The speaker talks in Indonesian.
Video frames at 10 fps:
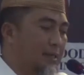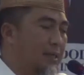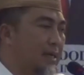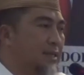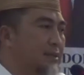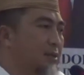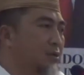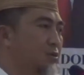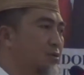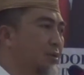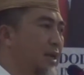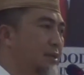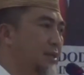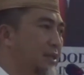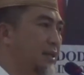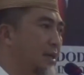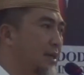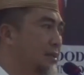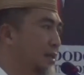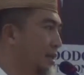dari hasil konsultasi,
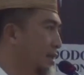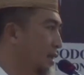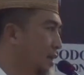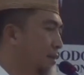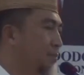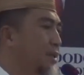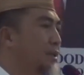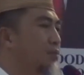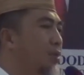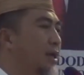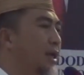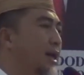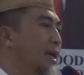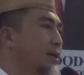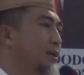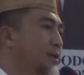hasil pertemuan dengan